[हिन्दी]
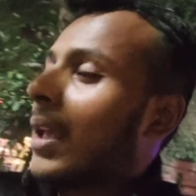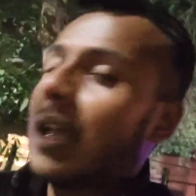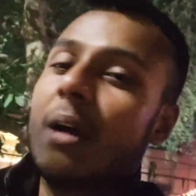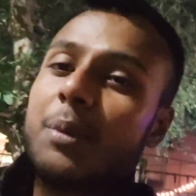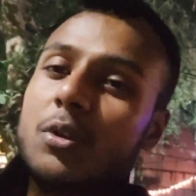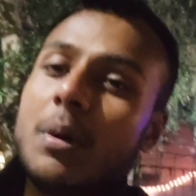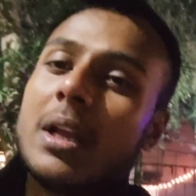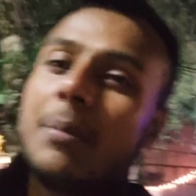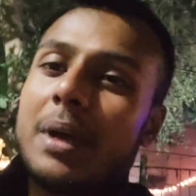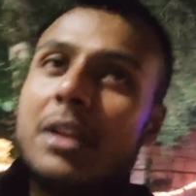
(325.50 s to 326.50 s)
यहाँ पे
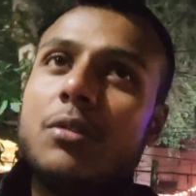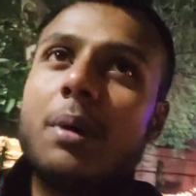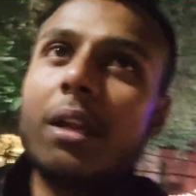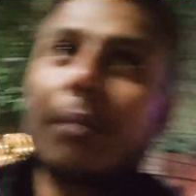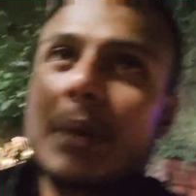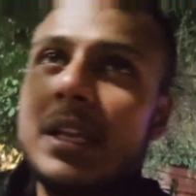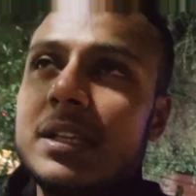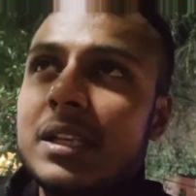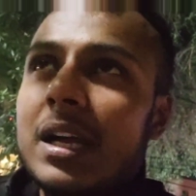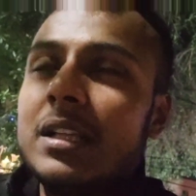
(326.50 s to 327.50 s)
दोबारा पहले दोबारा पहले की
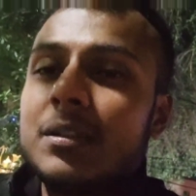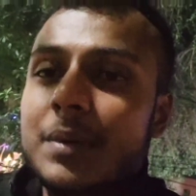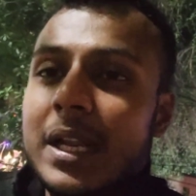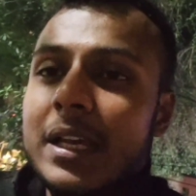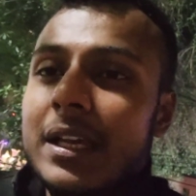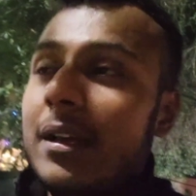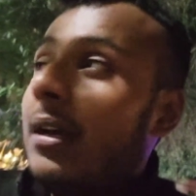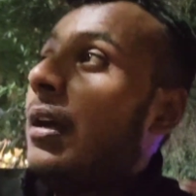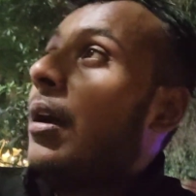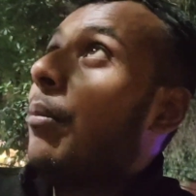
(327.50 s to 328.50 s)
तरह आदत बनाएंगे
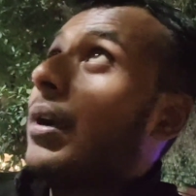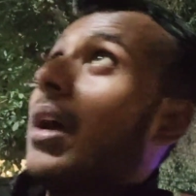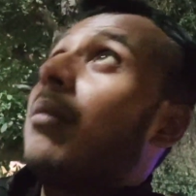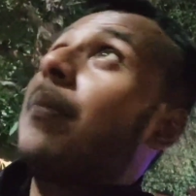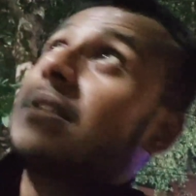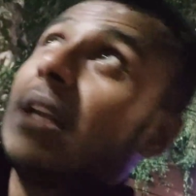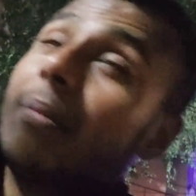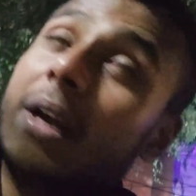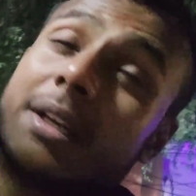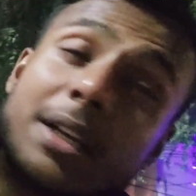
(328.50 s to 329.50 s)
बट यहाँ पे मसला
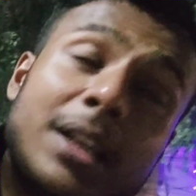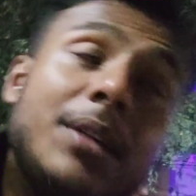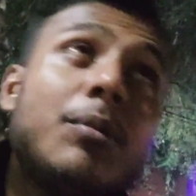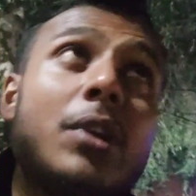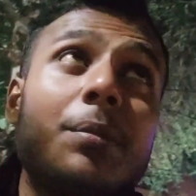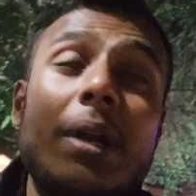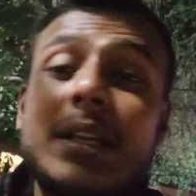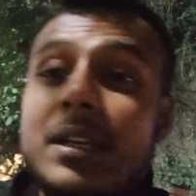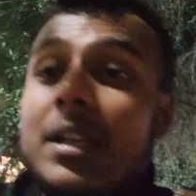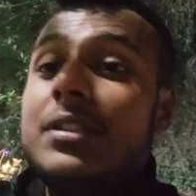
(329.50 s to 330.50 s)
पैड कर ली अप ऐड
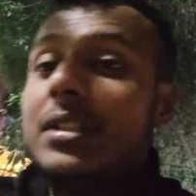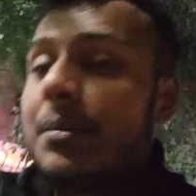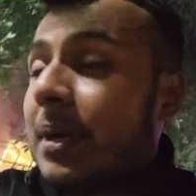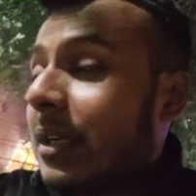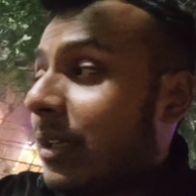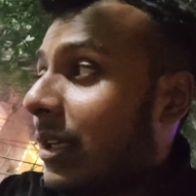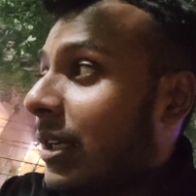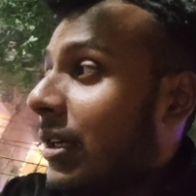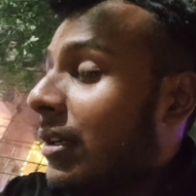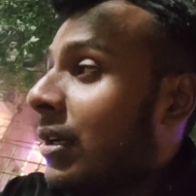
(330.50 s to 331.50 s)
कर लिया चीना पैड कर लिया